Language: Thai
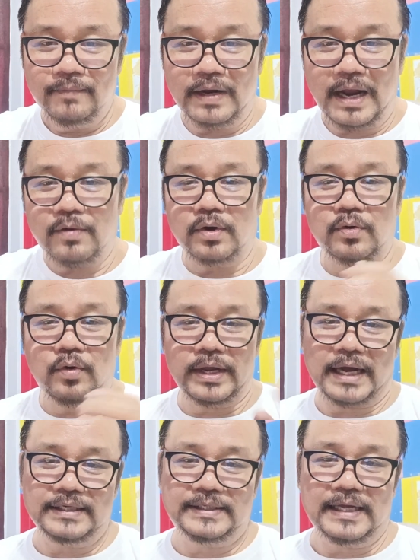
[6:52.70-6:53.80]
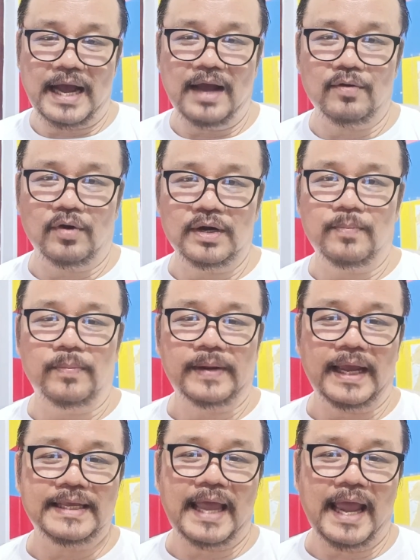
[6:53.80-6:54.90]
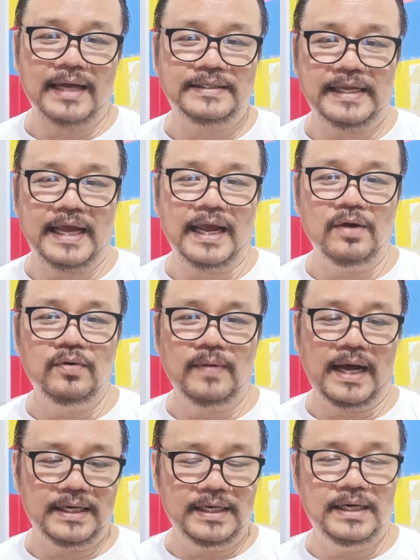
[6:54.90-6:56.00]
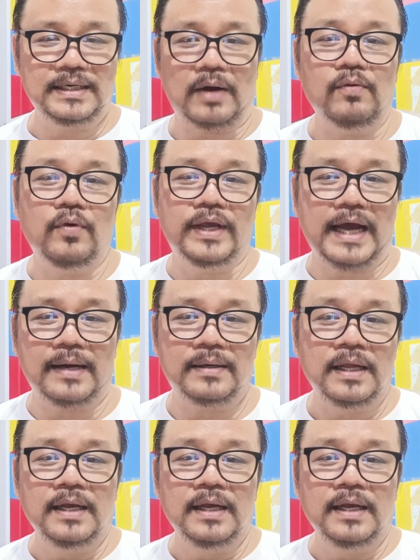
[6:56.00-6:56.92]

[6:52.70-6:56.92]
เวลาคนคุยกันสี่ห้าคนเนี่ยผมแค่แยกเสียงให้รู้ว่า เออ เขาคุยกัน